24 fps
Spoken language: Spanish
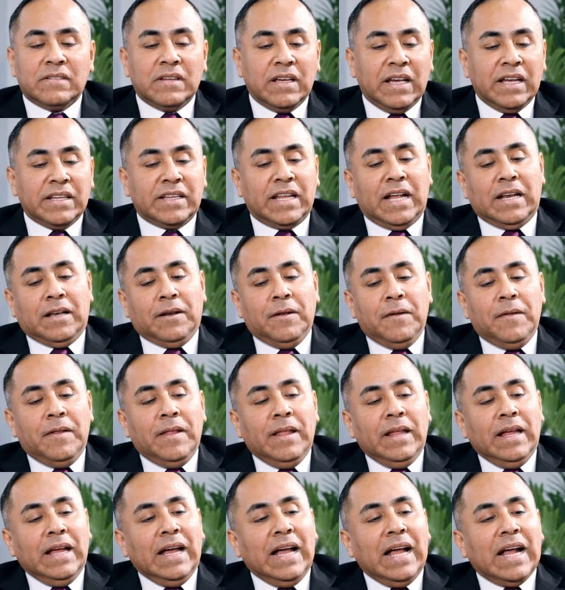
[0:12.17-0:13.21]
Sí, ¿qué tal?
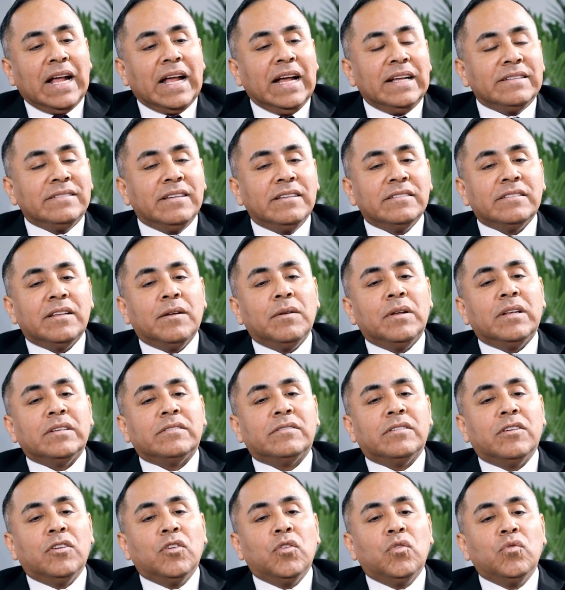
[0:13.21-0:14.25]
Acá se ha
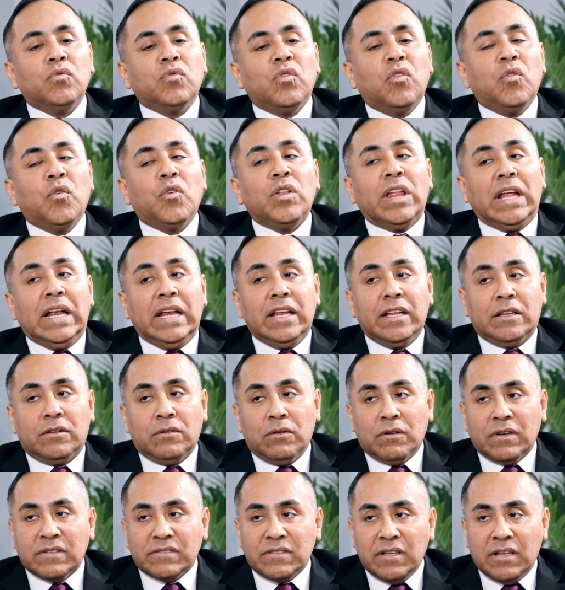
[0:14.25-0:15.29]
establecido un nuevo
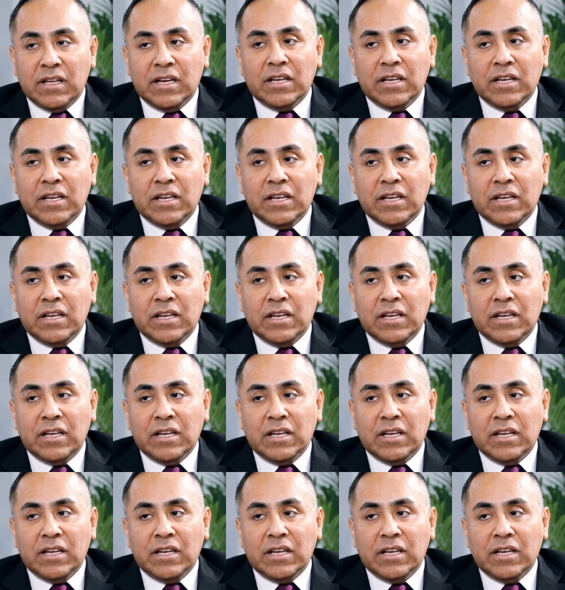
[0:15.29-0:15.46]
delito, que es el